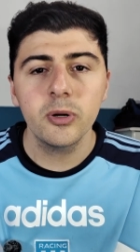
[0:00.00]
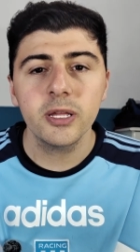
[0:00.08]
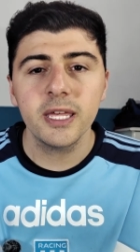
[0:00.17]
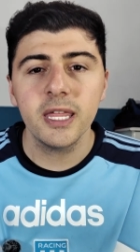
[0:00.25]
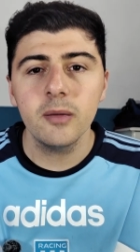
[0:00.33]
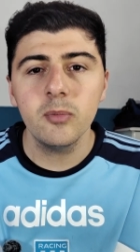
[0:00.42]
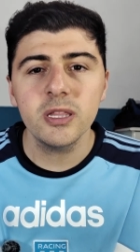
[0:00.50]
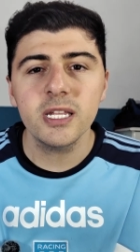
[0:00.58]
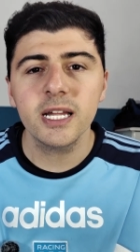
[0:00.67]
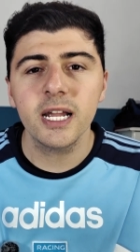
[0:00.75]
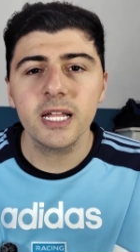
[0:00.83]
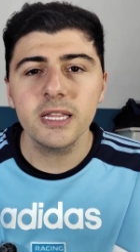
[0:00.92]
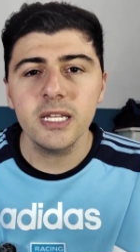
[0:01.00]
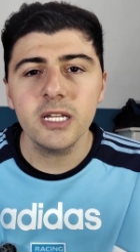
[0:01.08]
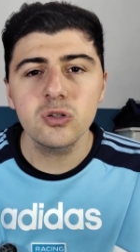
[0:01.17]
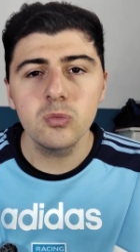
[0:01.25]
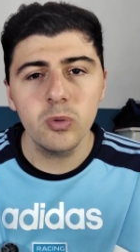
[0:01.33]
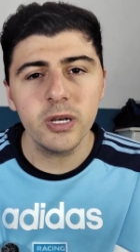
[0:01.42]
porque demuestra que
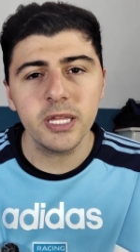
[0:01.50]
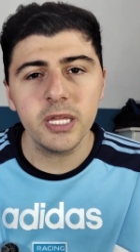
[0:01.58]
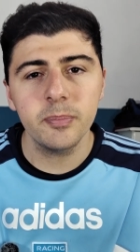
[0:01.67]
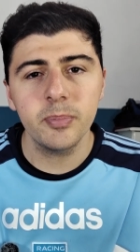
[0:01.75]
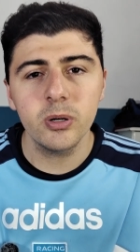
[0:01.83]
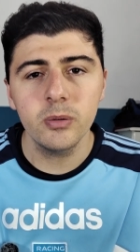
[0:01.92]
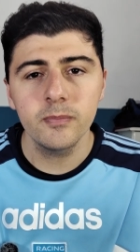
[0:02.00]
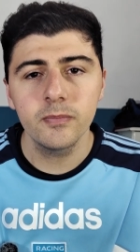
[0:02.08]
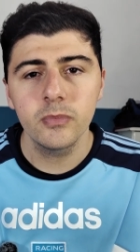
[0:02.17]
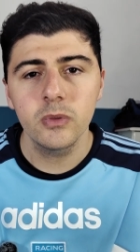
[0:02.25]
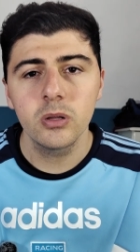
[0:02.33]
Argentina es un buen equipo,